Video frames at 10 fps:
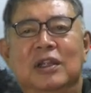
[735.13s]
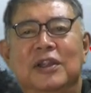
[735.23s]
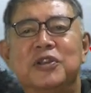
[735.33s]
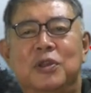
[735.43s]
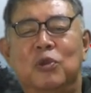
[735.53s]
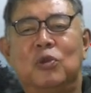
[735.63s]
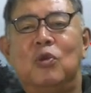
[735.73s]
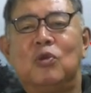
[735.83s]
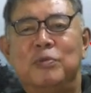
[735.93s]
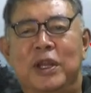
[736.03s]
出しても
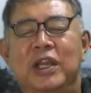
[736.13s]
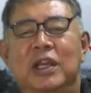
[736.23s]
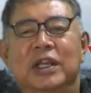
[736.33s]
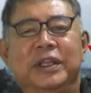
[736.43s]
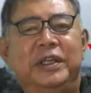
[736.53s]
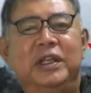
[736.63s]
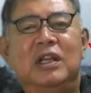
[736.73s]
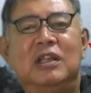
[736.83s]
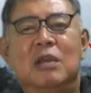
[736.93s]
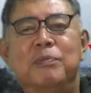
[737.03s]
遠くまできれい
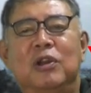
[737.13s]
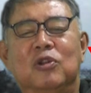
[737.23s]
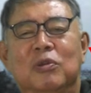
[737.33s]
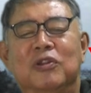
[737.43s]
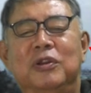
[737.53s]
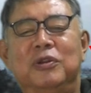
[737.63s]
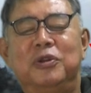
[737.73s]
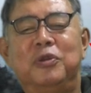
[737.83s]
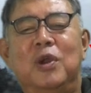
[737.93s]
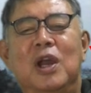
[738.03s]
に電波が飛ばせるっ
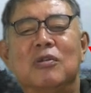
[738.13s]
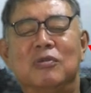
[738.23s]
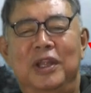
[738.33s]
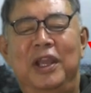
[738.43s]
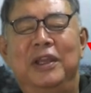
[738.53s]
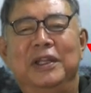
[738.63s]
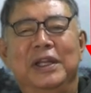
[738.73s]
ていうのがあるんで